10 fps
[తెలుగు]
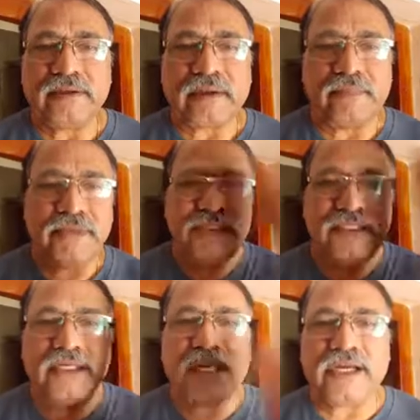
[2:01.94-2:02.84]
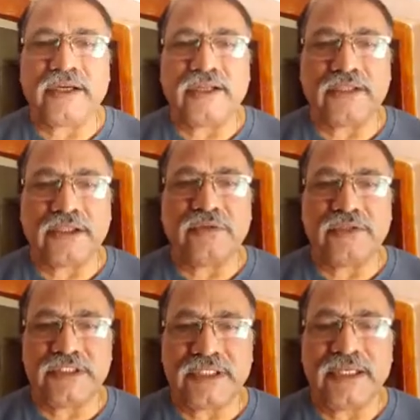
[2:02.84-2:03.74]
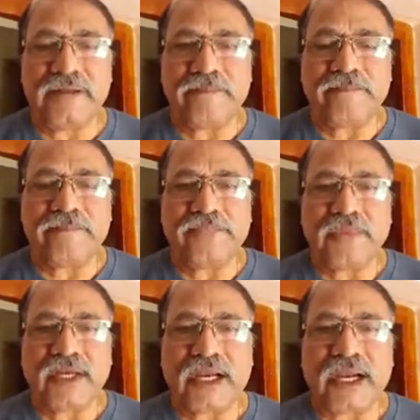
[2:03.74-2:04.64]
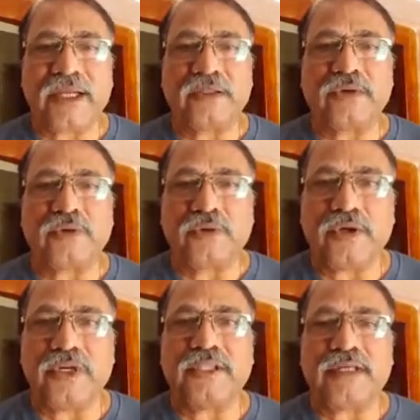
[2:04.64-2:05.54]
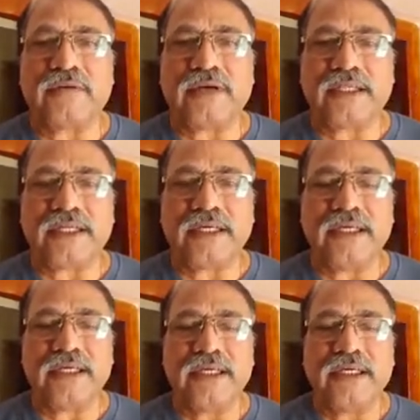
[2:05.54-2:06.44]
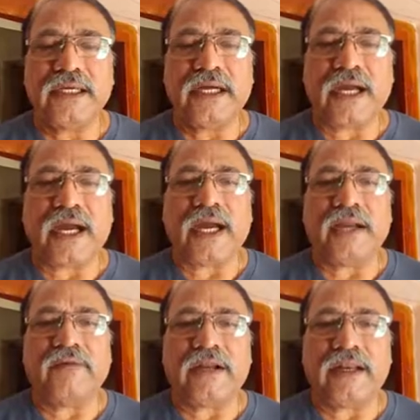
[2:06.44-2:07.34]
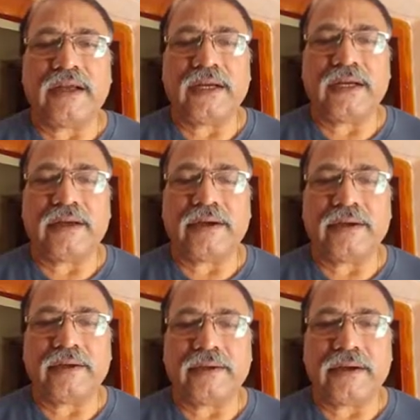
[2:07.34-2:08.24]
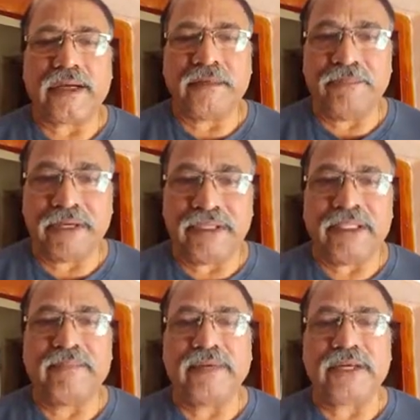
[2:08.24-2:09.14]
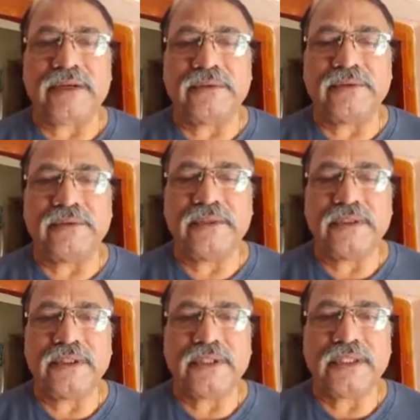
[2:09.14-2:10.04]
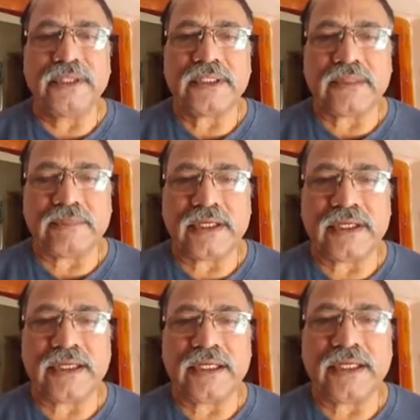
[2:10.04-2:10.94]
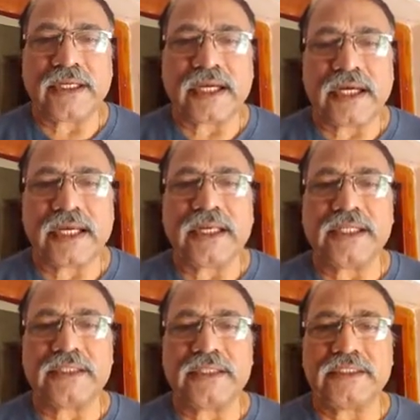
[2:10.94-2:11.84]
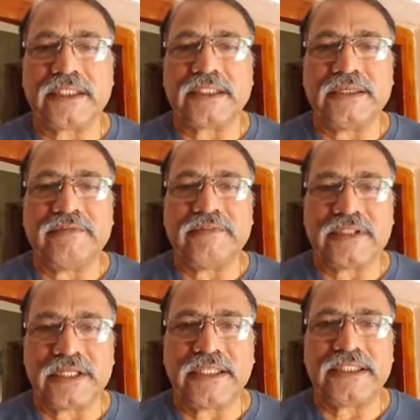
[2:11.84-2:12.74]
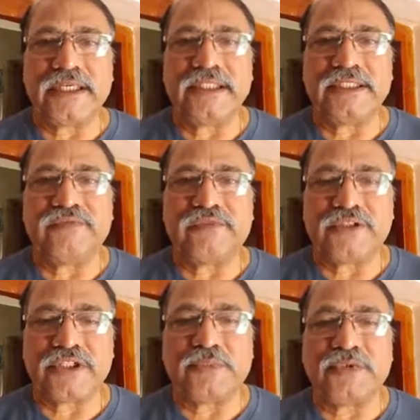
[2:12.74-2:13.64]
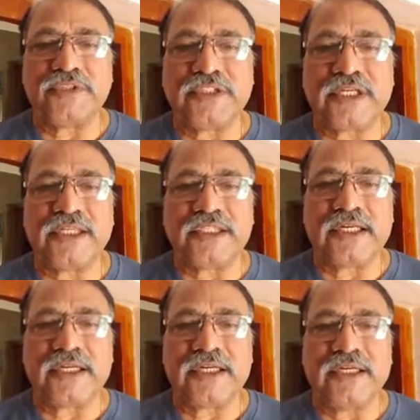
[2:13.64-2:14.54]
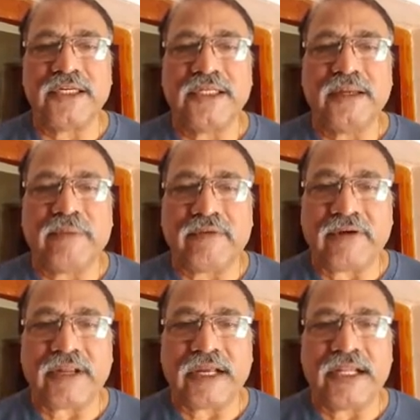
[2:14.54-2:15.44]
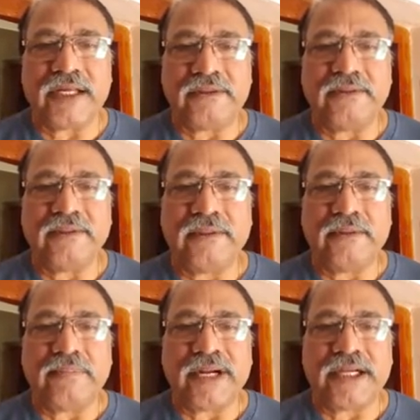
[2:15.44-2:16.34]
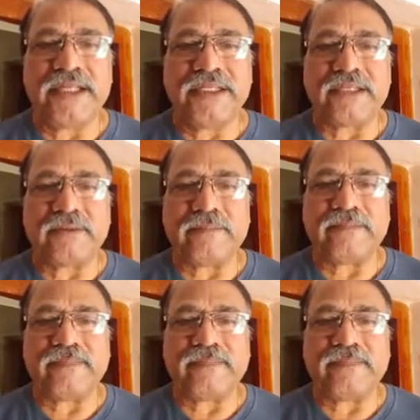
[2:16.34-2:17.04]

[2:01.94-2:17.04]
ఒక బీసీ నాయకుడు ఇద్దరు వచ్చి ఆయనతో కోరిన తర్వాత వాళ్ళ అభ్యర్థన మేరకు తమ కార్యకర్తల చేత విత్డ్రా చేయించి ఫుల్ సపోర్ట్ చేయించాలని పవన్ కళ్యాణ్ ప్రకటించారు